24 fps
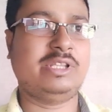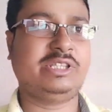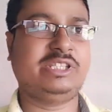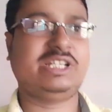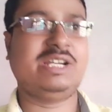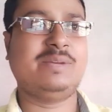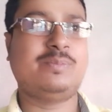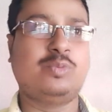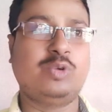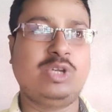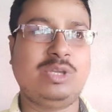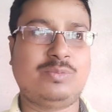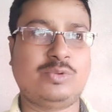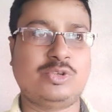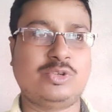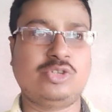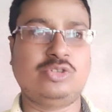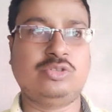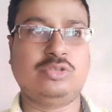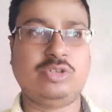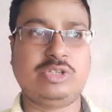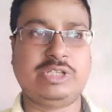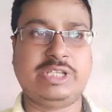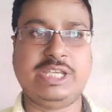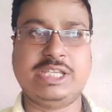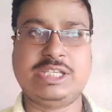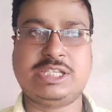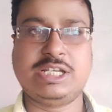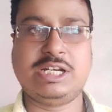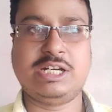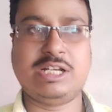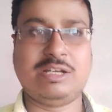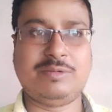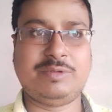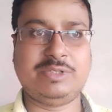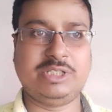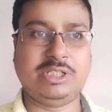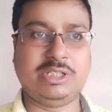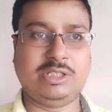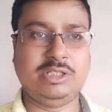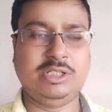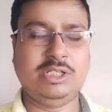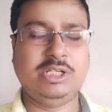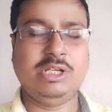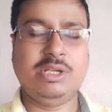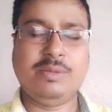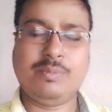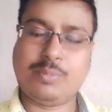হাওড়া থেকে পুরী পর্যন্ত গিয়েছিলেন আমাদের
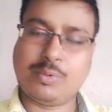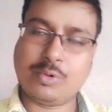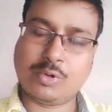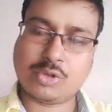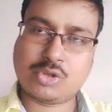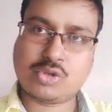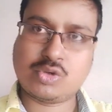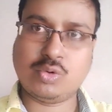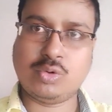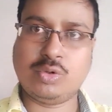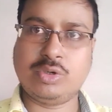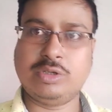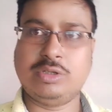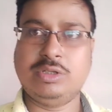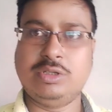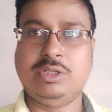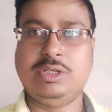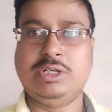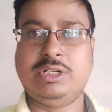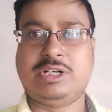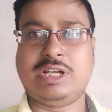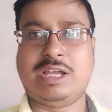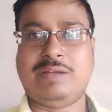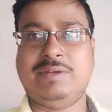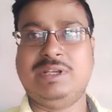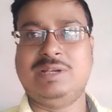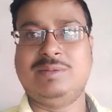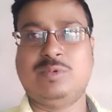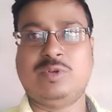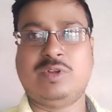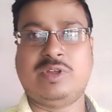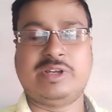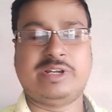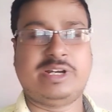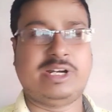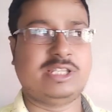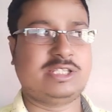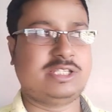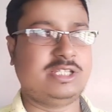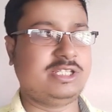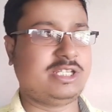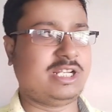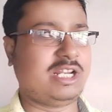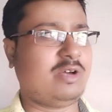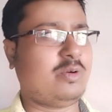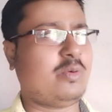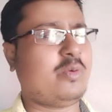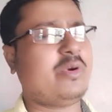প্রচুর ট্রাভেল ব্লগার
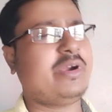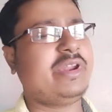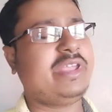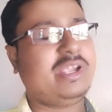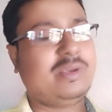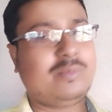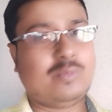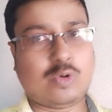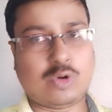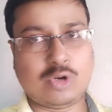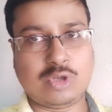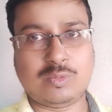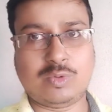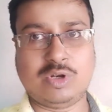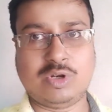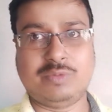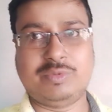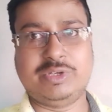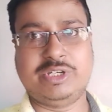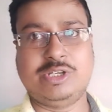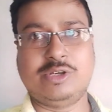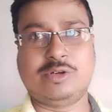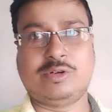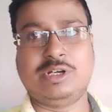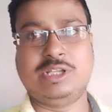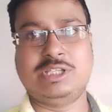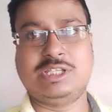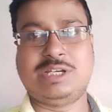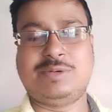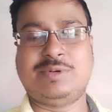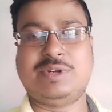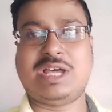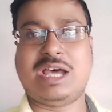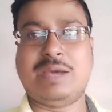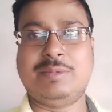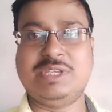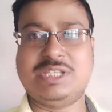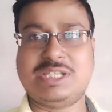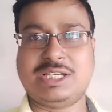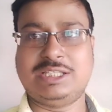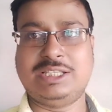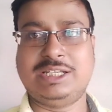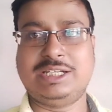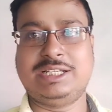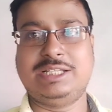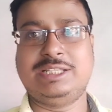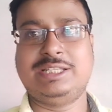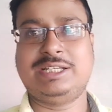আছেন যারা অনেক বড় বড় ভিডিও করেন যেমন আমি
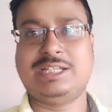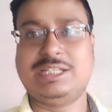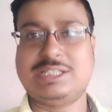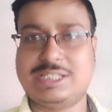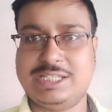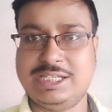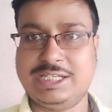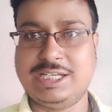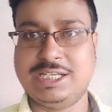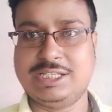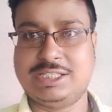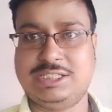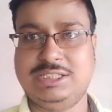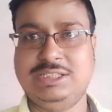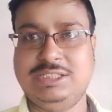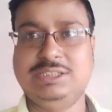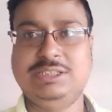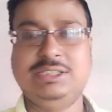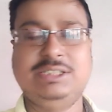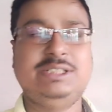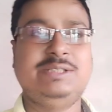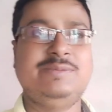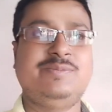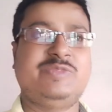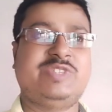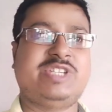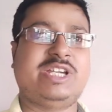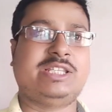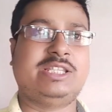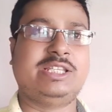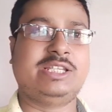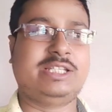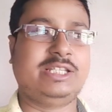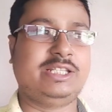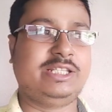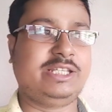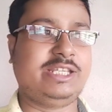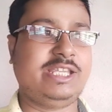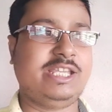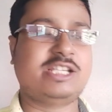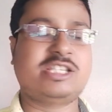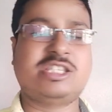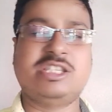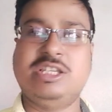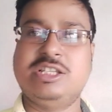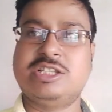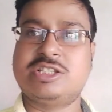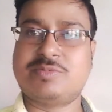যাদেরকে থেকে শিখেছি যাদেরকে থেকে
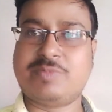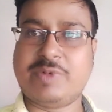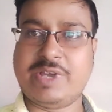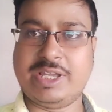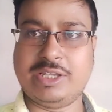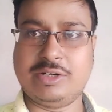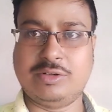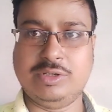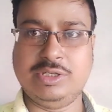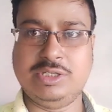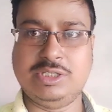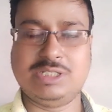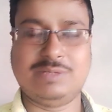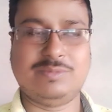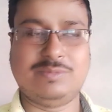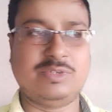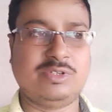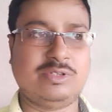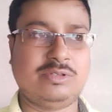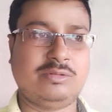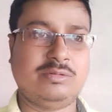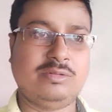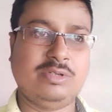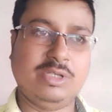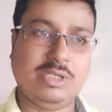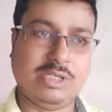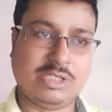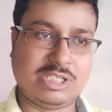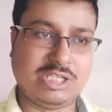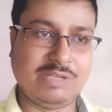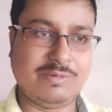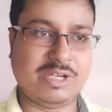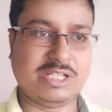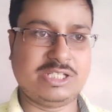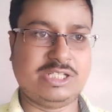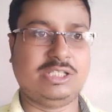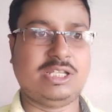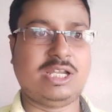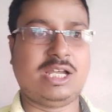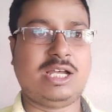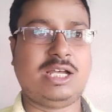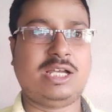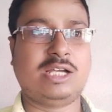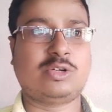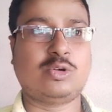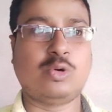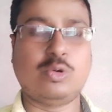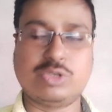ইন্সপায়ার হই যেমন শিবাজি
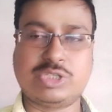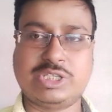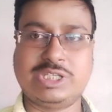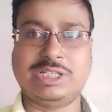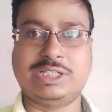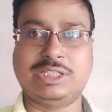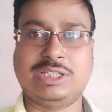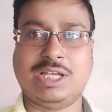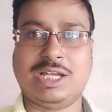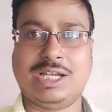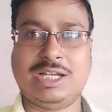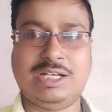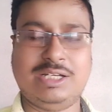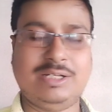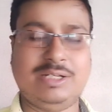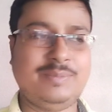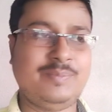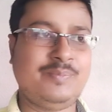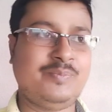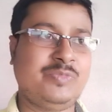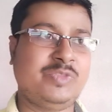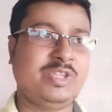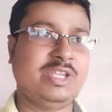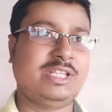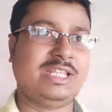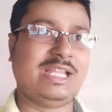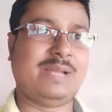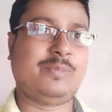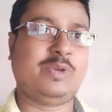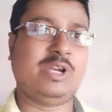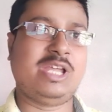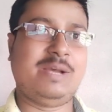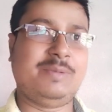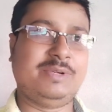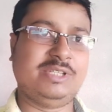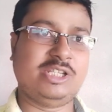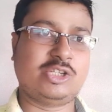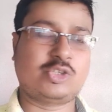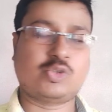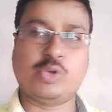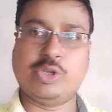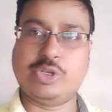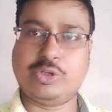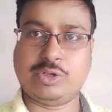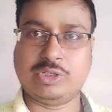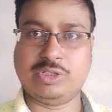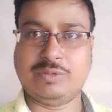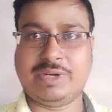দা কৌশিক দা তারপরে আমাদের
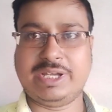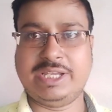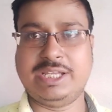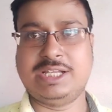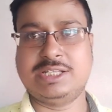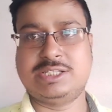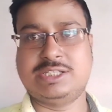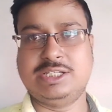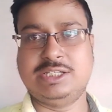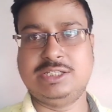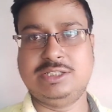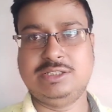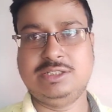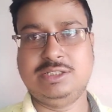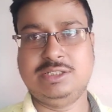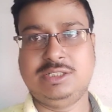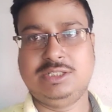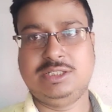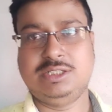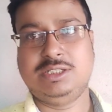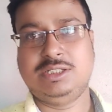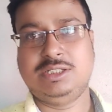সৈকত ভাই আছে